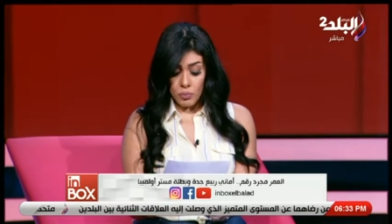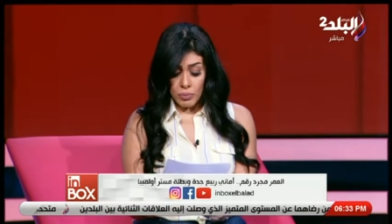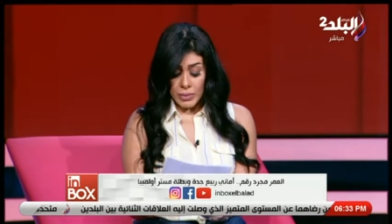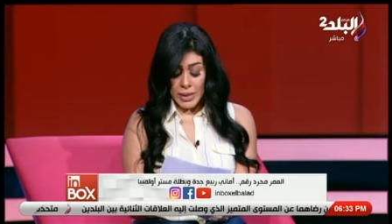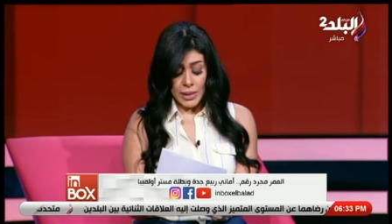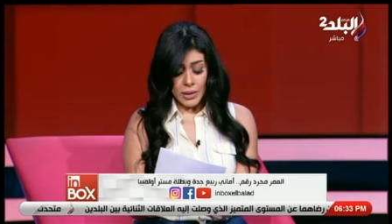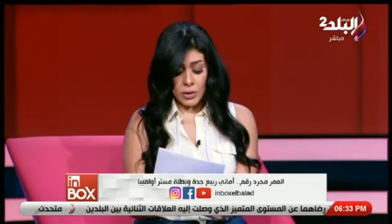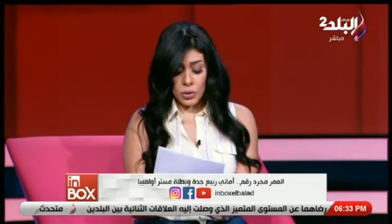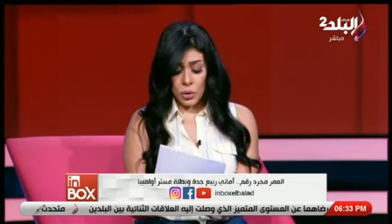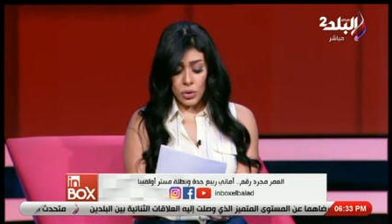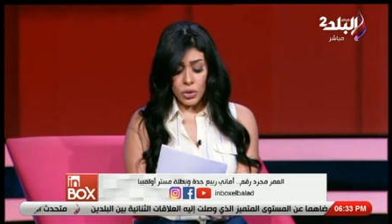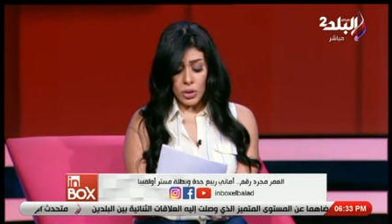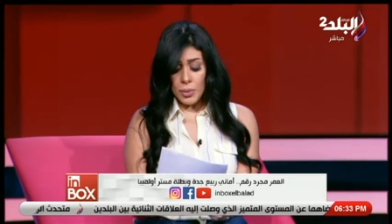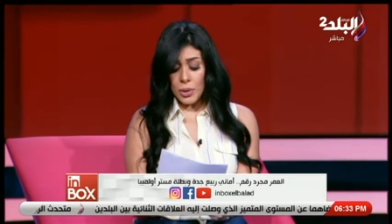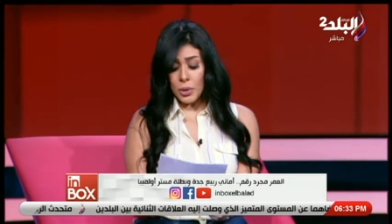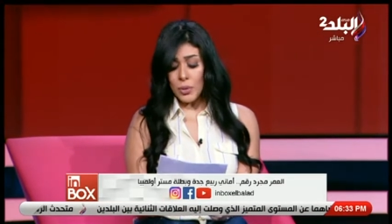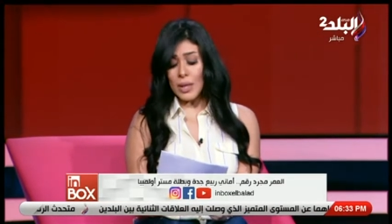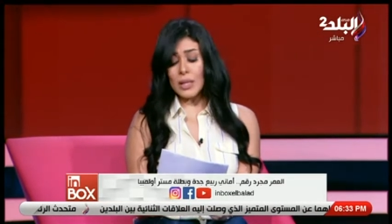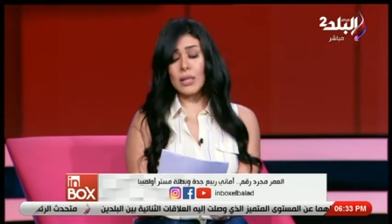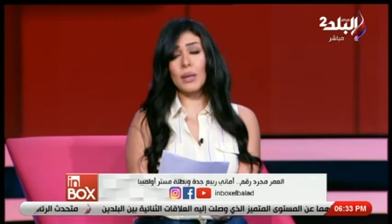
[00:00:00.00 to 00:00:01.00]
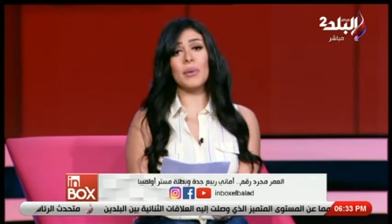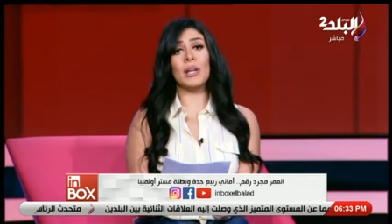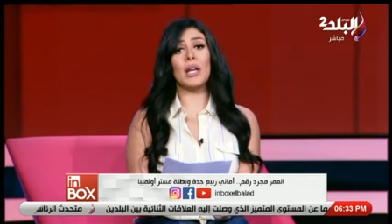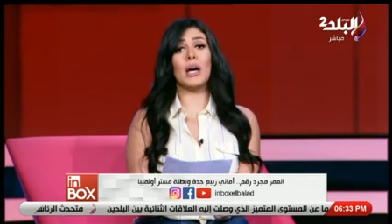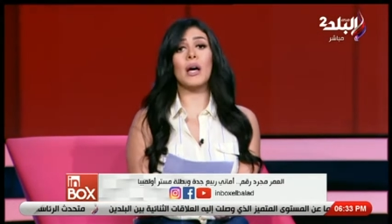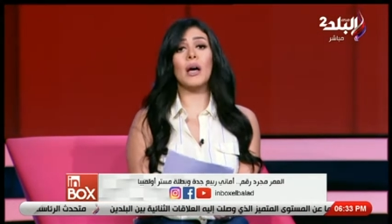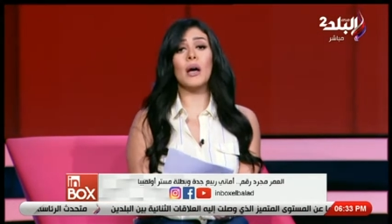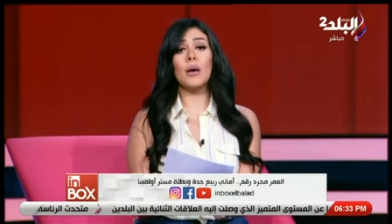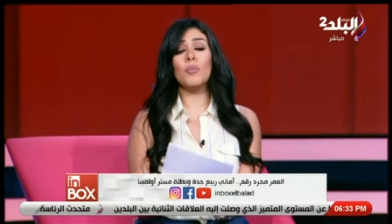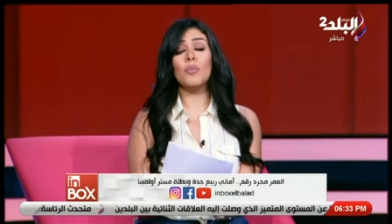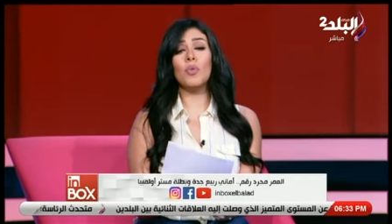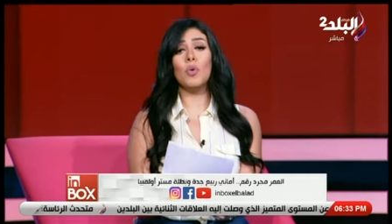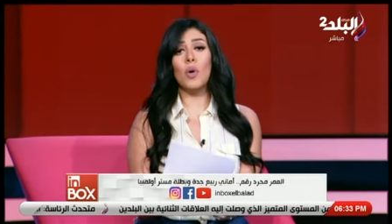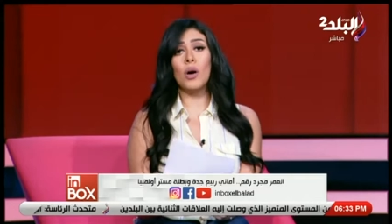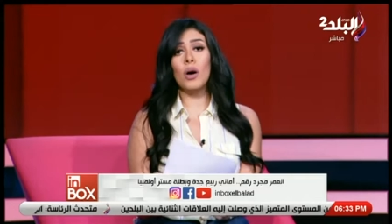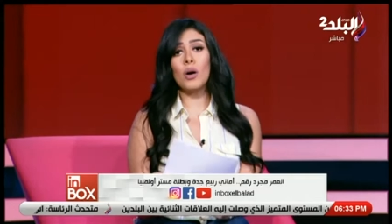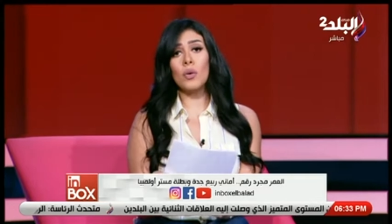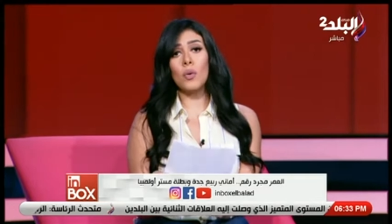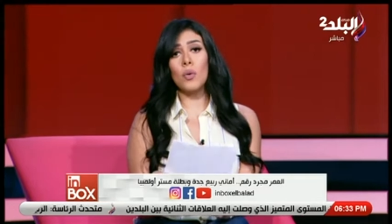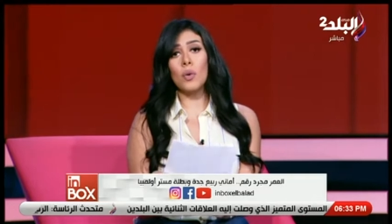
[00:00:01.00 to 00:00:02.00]
يعني تعتبر واحده من اهم
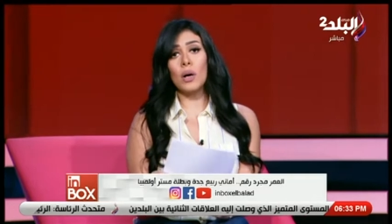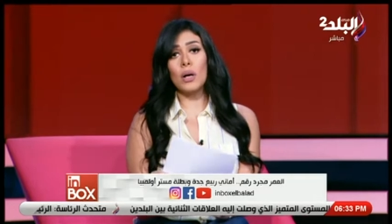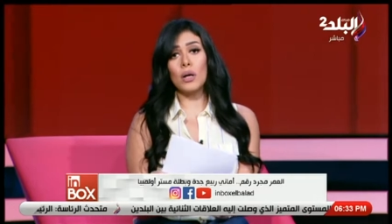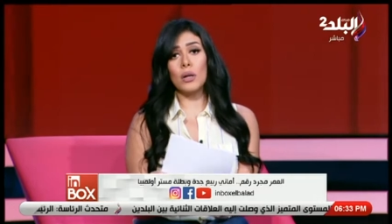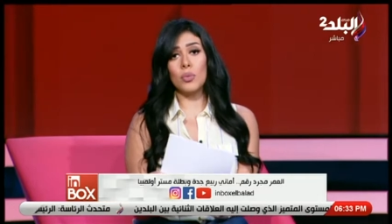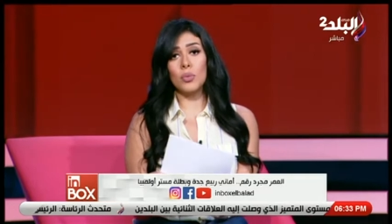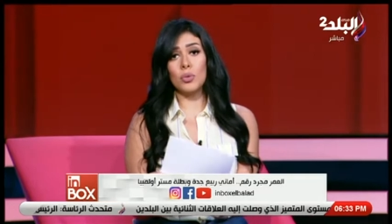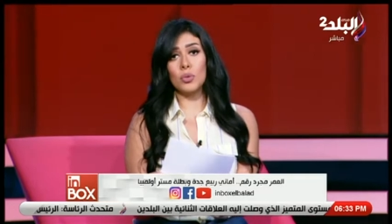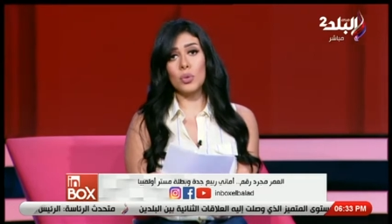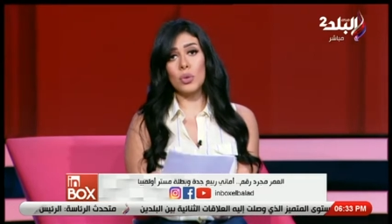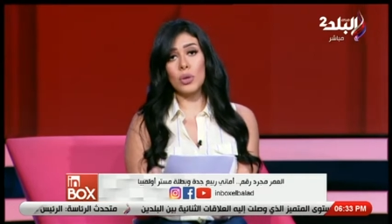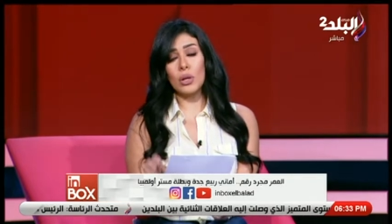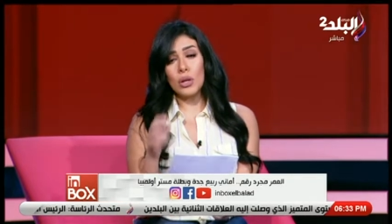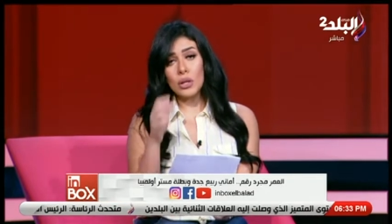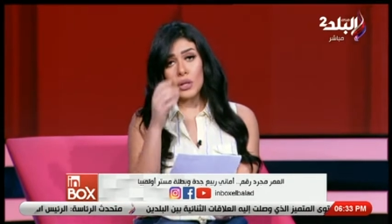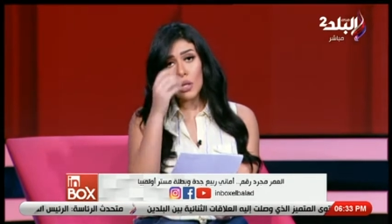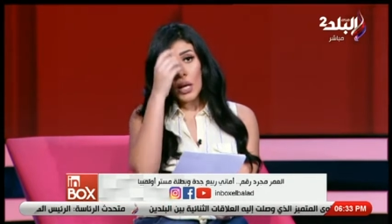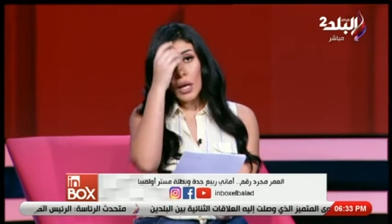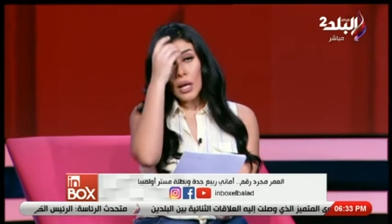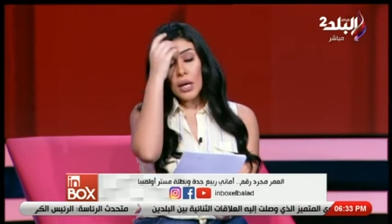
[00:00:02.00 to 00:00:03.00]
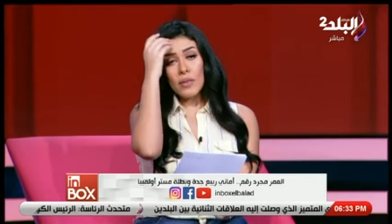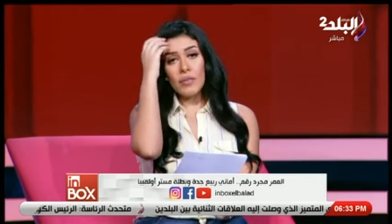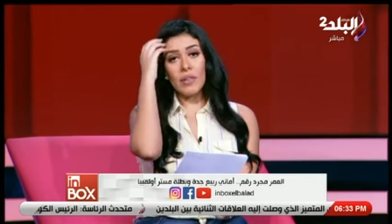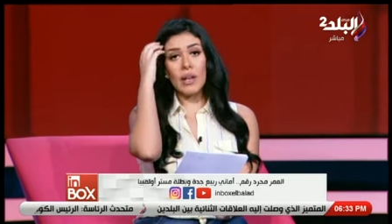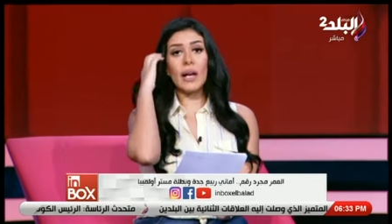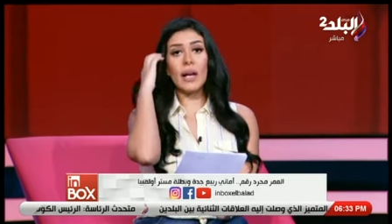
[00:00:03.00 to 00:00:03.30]
واقوى البطولات في